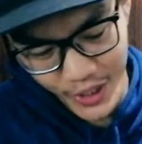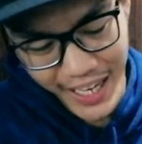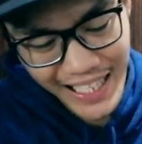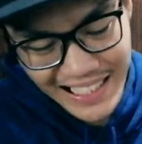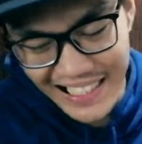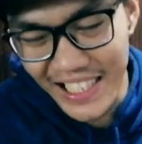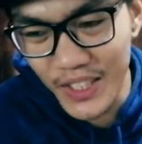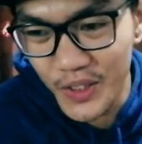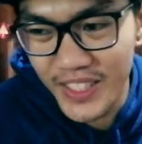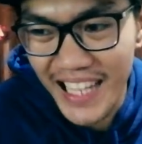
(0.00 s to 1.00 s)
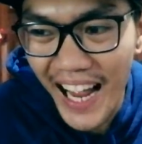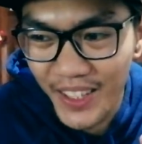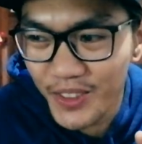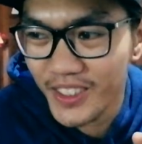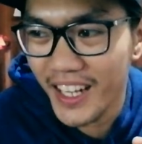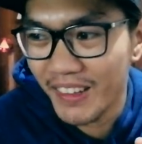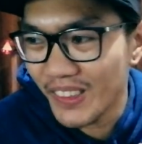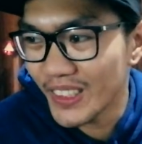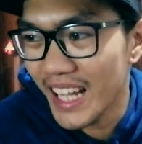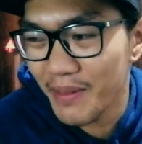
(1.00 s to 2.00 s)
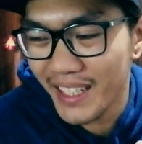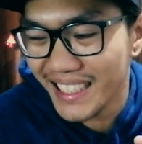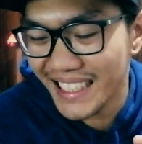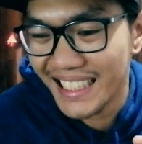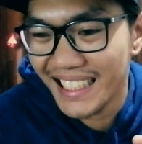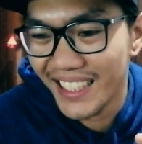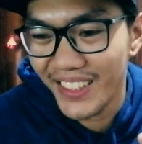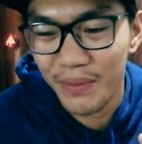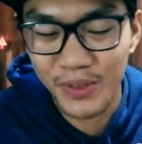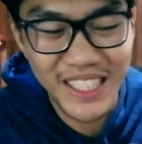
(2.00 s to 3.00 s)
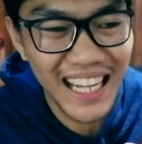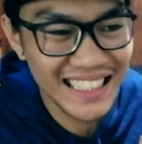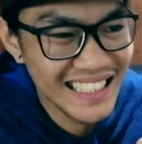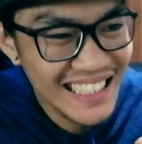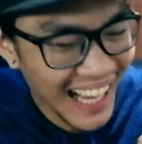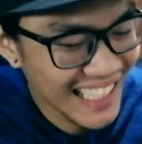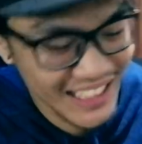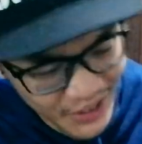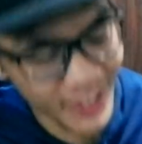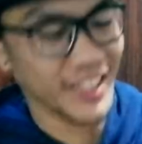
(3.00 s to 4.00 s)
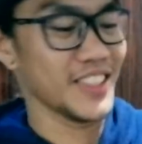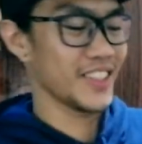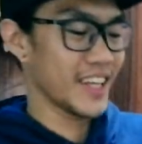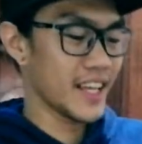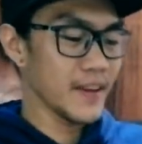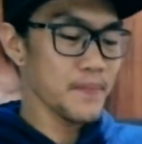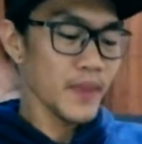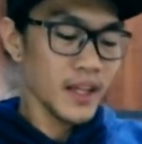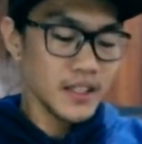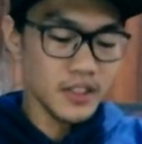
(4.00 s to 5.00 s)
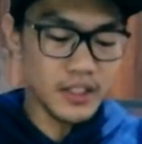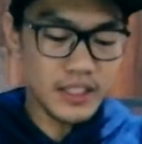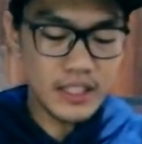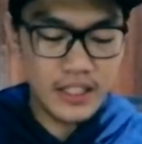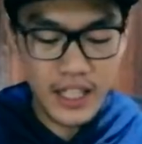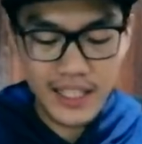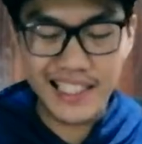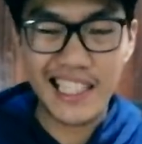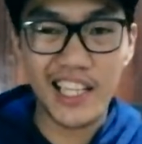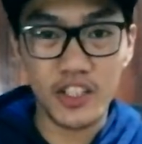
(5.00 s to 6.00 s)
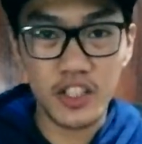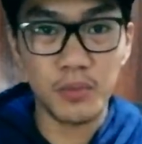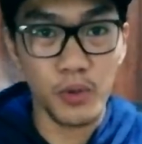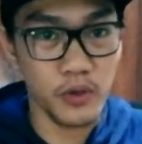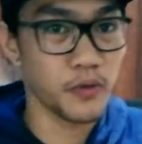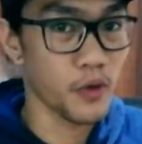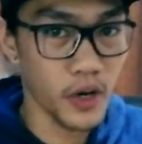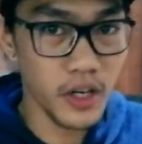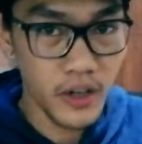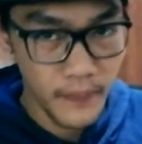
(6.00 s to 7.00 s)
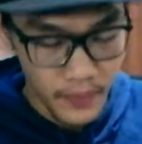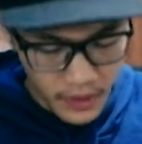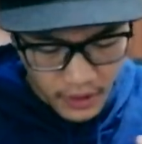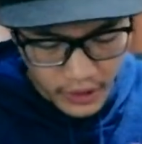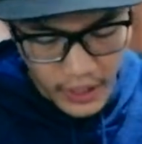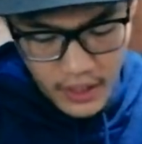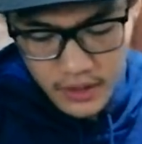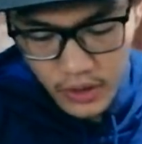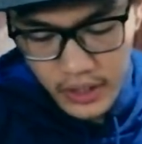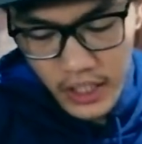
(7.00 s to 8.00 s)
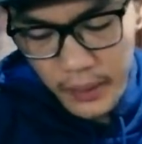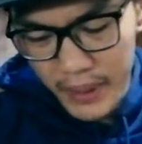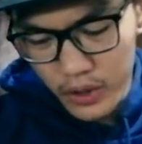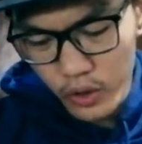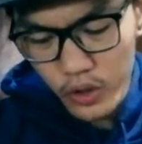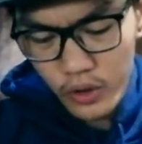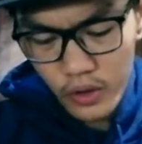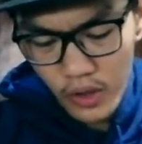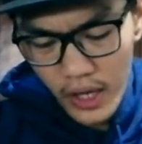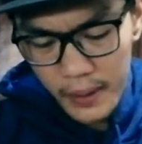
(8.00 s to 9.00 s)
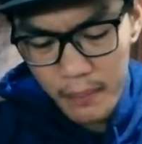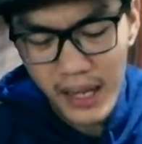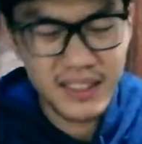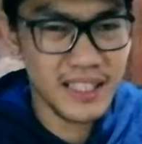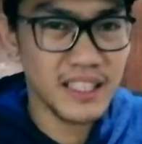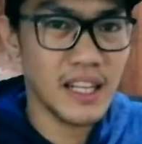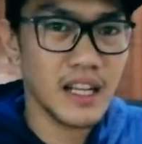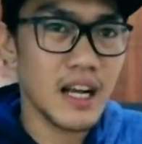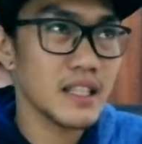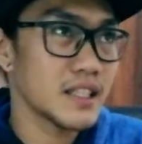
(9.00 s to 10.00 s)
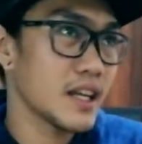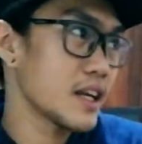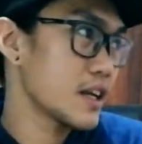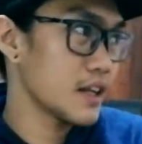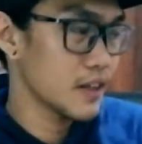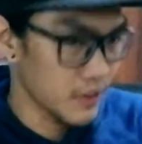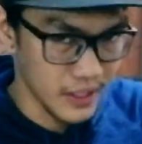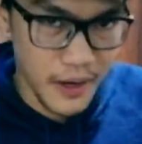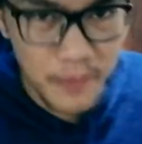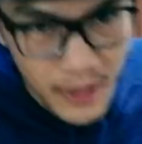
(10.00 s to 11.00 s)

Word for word: Okay? Ziyun, Zayun. Ewan ko, dami niya kasing ano, eh, pronunciation. Okay? So this is the Xeon Smooth 4. Okay? So hindi naman to unboxing talaga kasi... Wait lang,